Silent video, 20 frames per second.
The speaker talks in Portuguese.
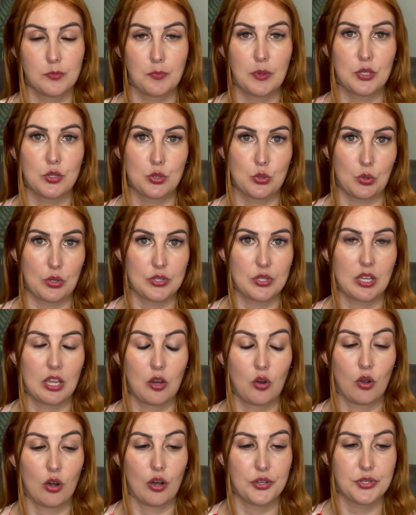pessoas que
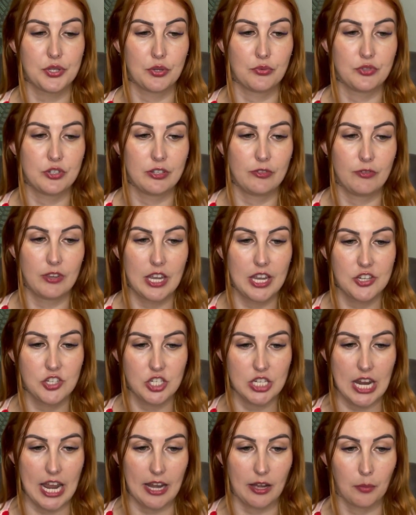gostam de
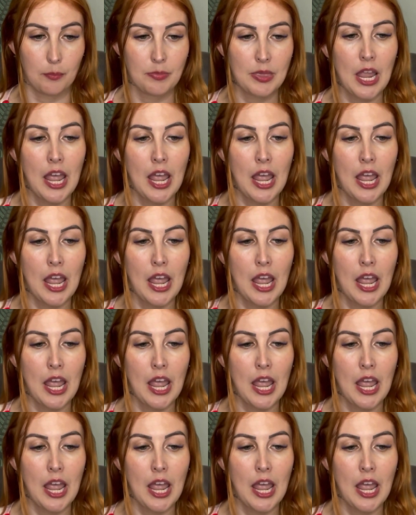viajar.